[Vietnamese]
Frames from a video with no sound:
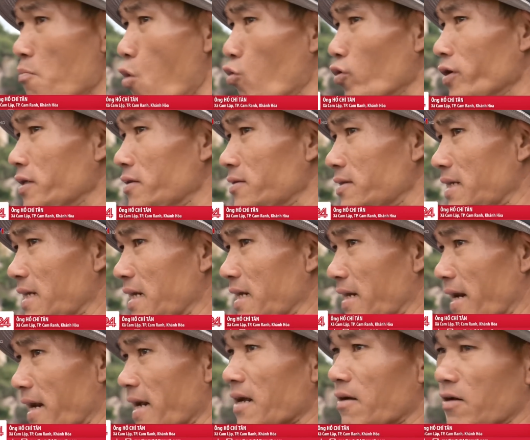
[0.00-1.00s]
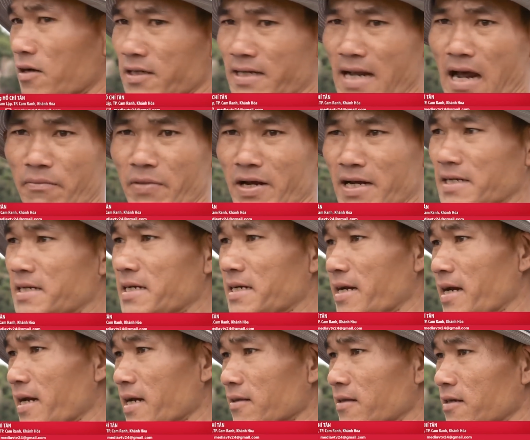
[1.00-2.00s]
có một cái xi rét dài bê xi
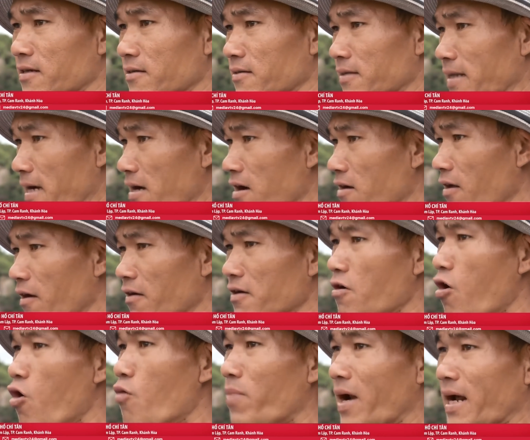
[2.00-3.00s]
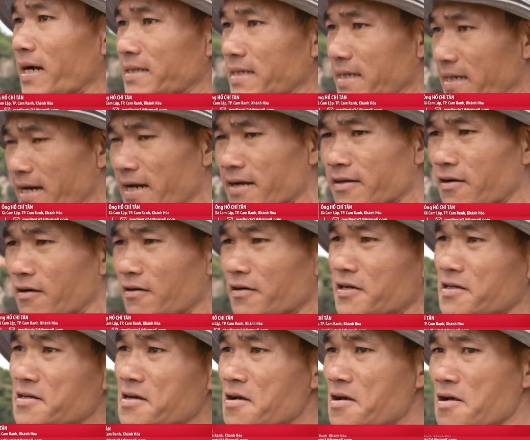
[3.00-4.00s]
rét thì người ta có thể gom lại xi rét chỗ
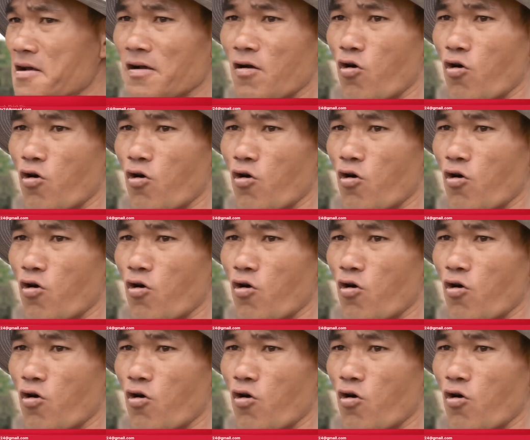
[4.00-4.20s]
đi